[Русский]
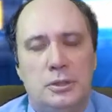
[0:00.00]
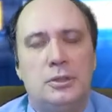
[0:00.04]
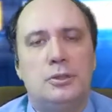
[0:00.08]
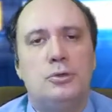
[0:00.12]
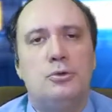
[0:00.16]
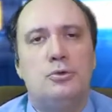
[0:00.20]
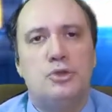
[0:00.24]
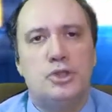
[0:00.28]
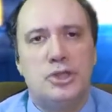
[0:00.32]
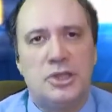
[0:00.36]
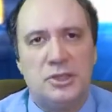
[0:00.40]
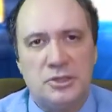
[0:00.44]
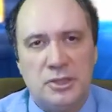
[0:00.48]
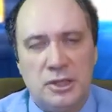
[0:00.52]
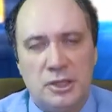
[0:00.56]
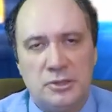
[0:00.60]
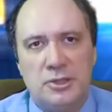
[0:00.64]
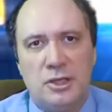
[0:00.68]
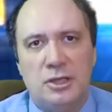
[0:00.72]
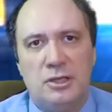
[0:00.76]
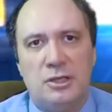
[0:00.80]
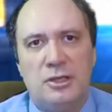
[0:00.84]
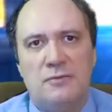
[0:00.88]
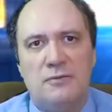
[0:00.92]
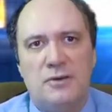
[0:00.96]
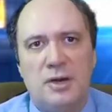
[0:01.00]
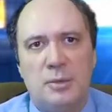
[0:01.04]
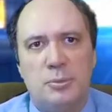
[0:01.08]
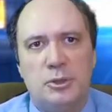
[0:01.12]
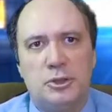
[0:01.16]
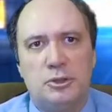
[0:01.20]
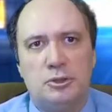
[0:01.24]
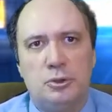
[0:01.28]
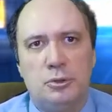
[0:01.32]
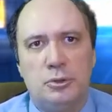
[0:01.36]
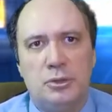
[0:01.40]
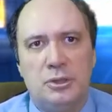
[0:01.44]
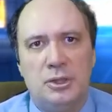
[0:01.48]
Уже сказал,
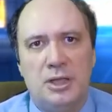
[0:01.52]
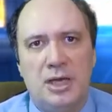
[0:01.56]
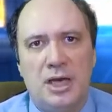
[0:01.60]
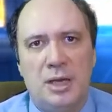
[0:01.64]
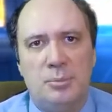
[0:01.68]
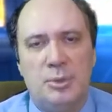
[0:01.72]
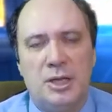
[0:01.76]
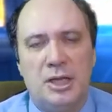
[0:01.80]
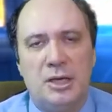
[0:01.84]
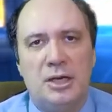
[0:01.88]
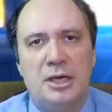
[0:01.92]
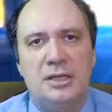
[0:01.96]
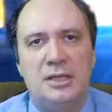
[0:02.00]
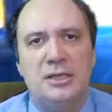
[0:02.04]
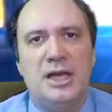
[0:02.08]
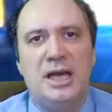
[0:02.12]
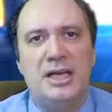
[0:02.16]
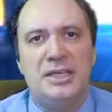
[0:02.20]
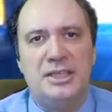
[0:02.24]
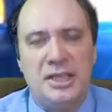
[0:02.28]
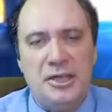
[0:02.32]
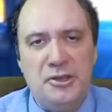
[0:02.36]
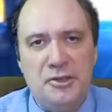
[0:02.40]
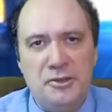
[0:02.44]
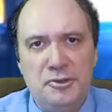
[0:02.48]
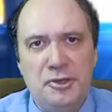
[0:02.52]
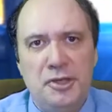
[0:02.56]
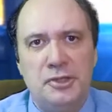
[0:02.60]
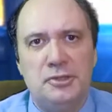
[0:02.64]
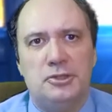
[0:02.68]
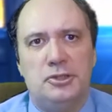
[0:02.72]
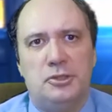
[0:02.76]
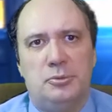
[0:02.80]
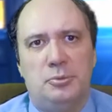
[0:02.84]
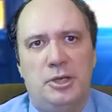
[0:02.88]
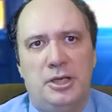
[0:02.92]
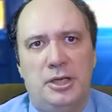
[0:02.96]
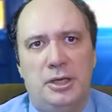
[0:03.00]
информационная блокада – это
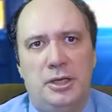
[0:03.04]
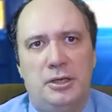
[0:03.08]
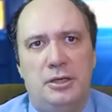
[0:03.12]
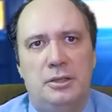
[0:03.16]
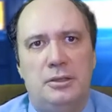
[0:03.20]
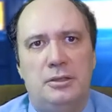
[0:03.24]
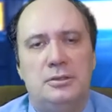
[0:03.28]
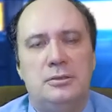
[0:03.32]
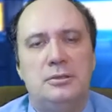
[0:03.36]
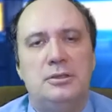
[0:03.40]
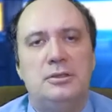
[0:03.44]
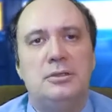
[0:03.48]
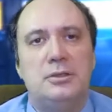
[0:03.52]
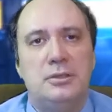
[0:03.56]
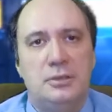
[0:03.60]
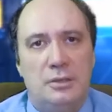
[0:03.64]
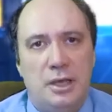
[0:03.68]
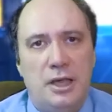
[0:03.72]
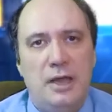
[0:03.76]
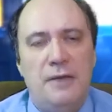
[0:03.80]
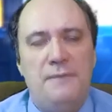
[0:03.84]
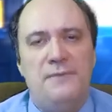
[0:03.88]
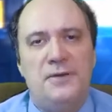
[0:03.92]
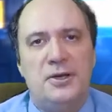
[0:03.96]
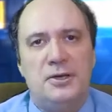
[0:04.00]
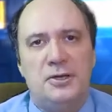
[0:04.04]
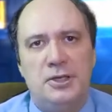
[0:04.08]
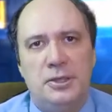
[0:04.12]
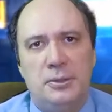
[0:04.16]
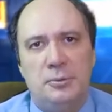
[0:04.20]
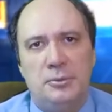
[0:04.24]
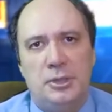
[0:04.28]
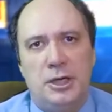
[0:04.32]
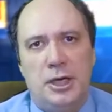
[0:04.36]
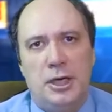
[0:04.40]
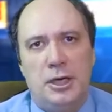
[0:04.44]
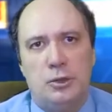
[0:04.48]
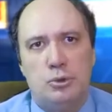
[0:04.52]
единственное
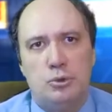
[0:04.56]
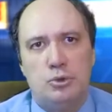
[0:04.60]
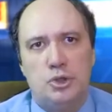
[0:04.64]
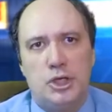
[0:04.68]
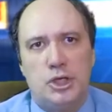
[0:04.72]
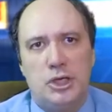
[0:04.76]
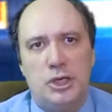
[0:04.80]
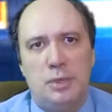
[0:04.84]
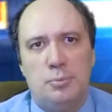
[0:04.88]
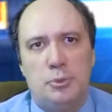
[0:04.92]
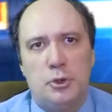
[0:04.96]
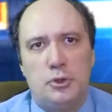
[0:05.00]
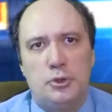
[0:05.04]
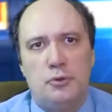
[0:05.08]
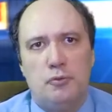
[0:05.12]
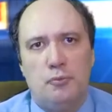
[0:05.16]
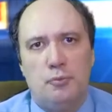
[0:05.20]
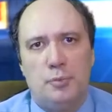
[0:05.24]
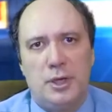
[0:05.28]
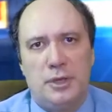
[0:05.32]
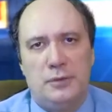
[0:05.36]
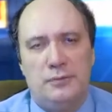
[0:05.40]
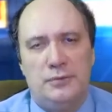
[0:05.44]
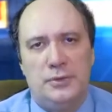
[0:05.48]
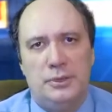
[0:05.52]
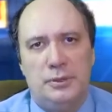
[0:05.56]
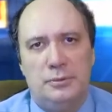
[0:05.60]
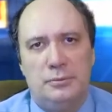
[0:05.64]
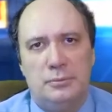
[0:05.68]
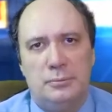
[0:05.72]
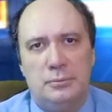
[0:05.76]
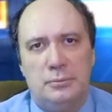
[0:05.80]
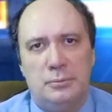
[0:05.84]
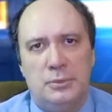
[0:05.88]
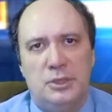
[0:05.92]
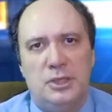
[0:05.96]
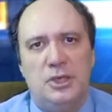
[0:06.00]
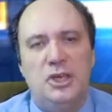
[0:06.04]
эффективное оружие против правды.
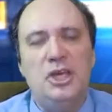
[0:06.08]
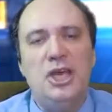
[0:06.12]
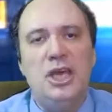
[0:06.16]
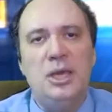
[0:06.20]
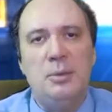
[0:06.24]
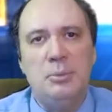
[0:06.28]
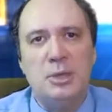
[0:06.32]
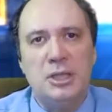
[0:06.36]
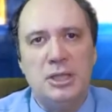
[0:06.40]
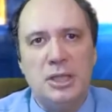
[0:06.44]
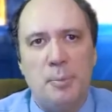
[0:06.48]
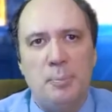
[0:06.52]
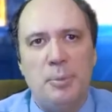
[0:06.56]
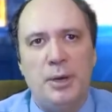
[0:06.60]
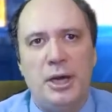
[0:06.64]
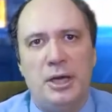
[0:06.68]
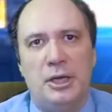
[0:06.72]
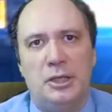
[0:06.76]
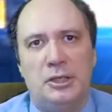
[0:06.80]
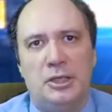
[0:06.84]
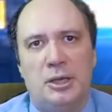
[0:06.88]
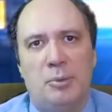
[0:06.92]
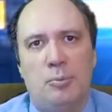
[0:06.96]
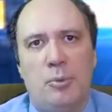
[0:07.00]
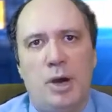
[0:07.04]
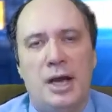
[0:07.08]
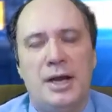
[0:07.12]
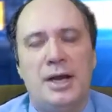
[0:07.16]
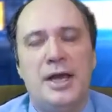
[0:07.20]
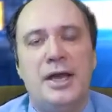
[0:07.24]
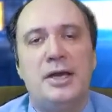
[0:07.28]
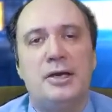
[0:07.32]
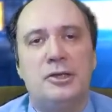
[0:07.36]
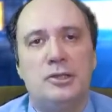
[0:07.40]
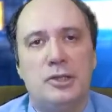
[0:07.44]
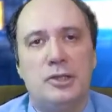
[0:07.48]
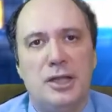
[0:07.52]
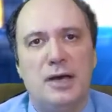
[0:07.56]
И именно поэтому она
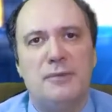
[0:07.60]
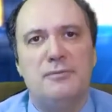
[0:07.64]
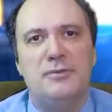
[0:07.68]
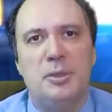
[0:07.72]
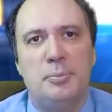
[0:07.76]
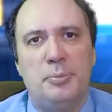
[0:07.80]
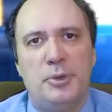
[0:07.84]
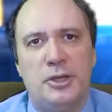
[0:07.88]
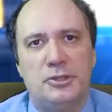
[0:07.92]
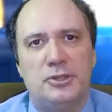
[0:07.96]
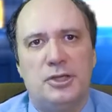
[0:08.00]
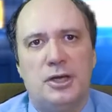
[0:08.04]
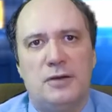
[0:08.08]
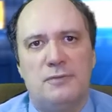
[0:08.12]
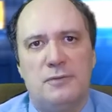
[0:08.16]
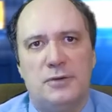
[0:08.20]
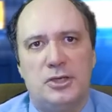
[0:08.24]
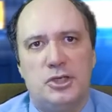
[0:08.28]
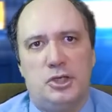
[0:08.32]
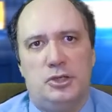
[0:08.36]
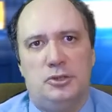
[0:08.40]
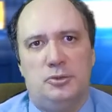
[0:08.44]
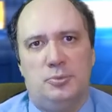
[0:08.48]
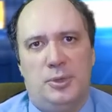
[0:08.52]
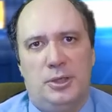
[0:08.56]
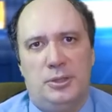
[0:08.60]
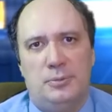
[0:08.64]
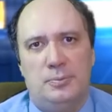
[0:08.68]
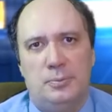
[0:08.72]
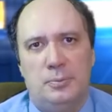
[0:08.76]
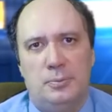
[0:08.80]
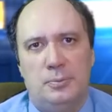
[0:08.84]
и главный признак фашизма.